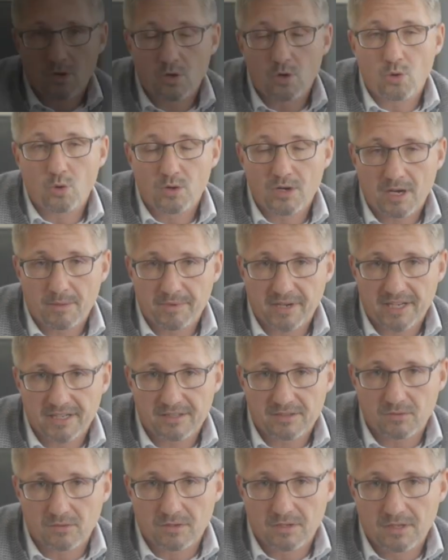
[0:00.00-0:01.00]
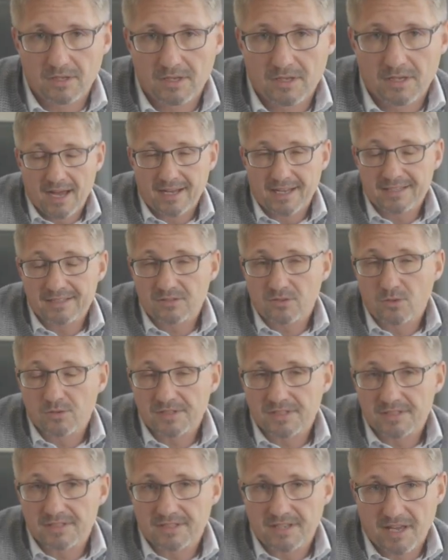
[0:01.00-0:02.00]
Lohnabrechnung. Ein ganz
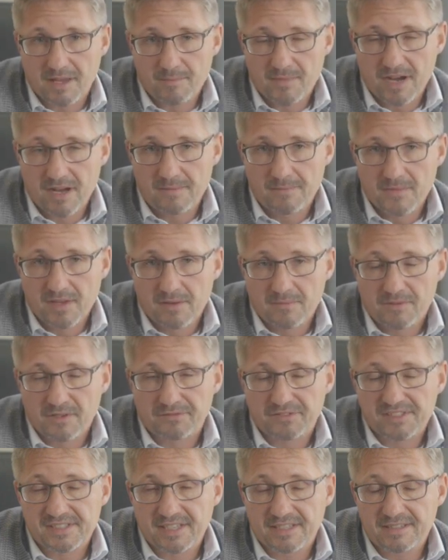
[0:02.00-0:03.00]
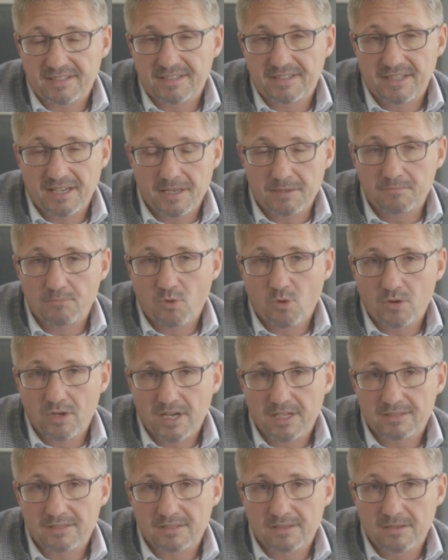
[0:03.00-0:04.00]
großes Thema. Wir versenden jeden
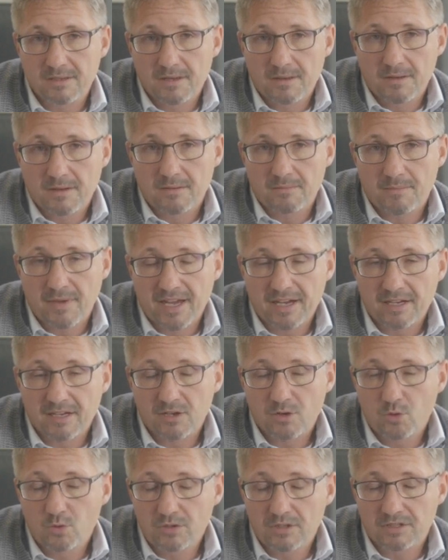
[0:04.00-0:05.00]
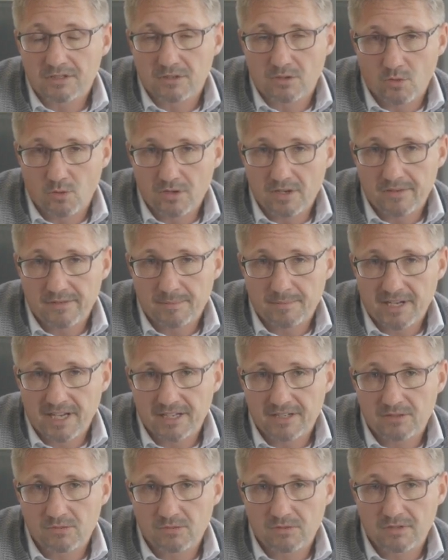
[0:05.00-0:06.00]
Monat mehrere hunderte
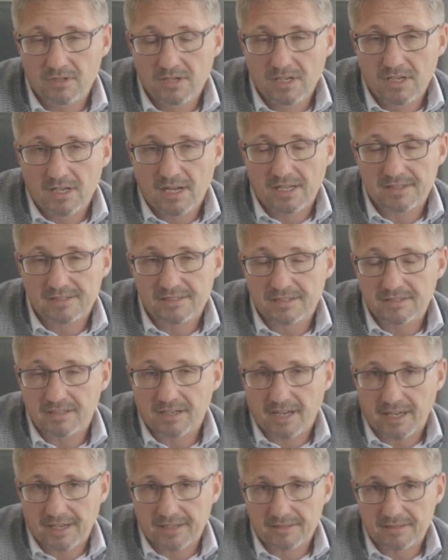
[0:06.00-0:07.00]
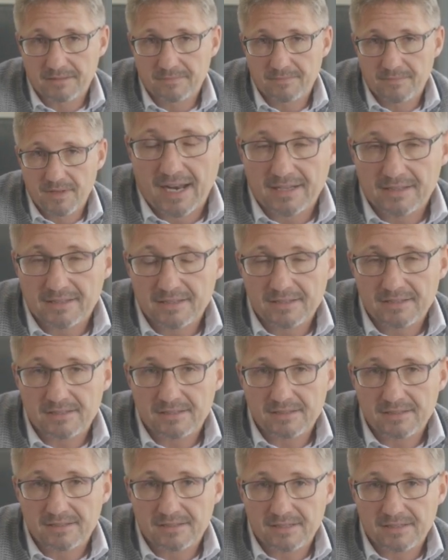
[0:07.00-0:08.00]
Lohnabrechnungen an Sie direkt.
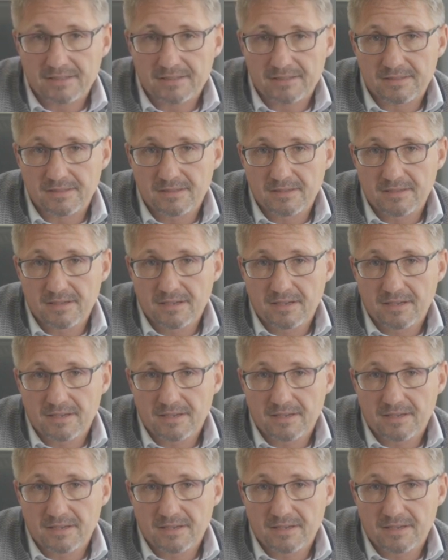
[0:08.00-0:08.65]
Allerdings ist das